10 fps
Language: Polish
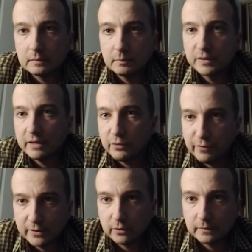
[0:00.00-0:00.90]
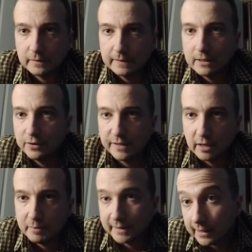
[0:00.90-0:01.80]
postawił weto na koniec
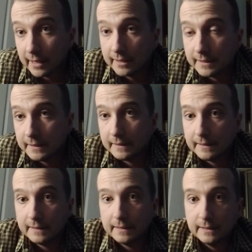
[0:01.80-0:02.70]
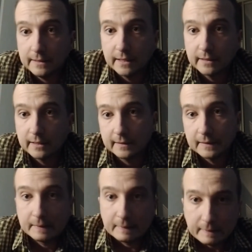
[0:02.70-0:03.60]
tego pytania i, i, i jednak
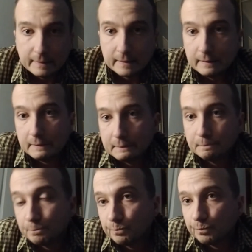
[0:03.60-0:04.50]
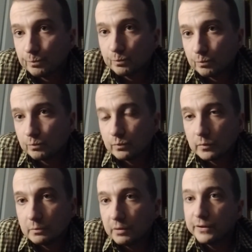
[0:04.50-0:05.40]

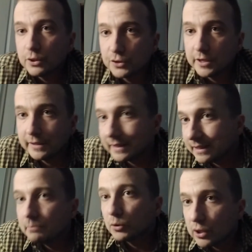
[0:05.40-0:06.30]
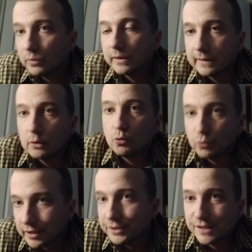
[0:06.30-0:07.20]
um, powiedział, że jednak ten podział na
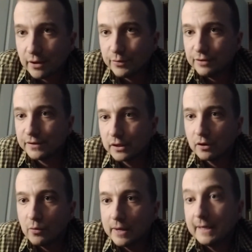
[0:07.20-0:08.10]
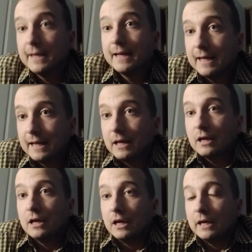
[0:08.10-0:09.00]
kulturę niską i wysoką
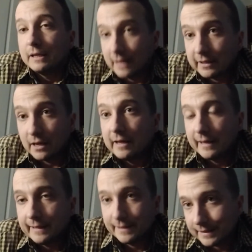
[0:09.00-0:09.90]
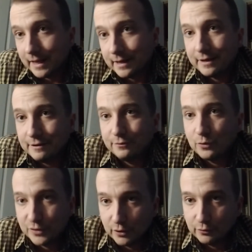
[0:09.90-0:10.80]
nadal istnieje i
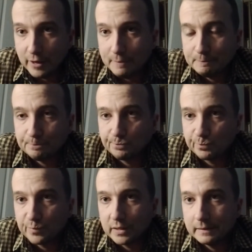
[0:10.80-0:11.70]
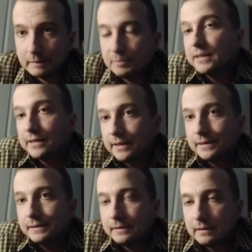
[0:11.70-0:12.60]
funkcjonuje. Mm,
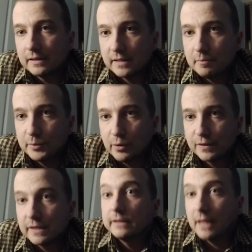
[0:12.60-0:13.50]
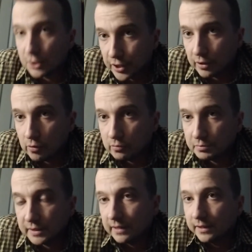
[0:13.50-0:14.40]
pytanie następujące dlaczego?
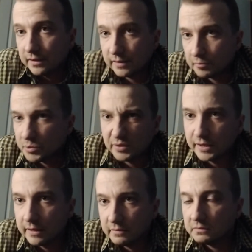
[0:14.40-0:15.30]
Pytanie następujące,